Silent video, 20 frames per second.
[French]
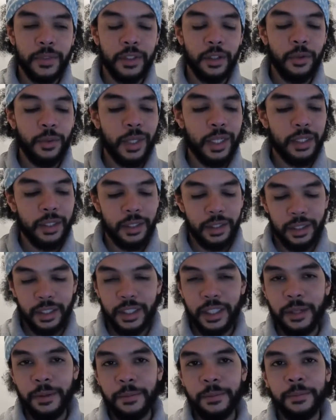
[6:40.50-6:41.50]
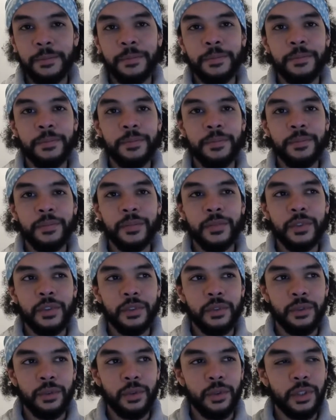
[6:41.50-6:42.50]
Ouais, c'est ça.
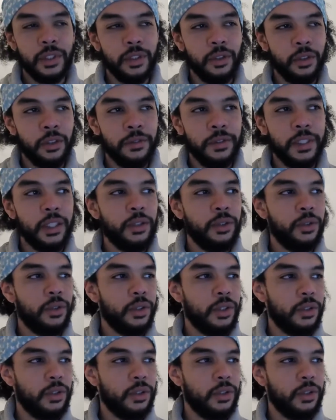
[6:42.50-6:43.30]
Donc, en fait,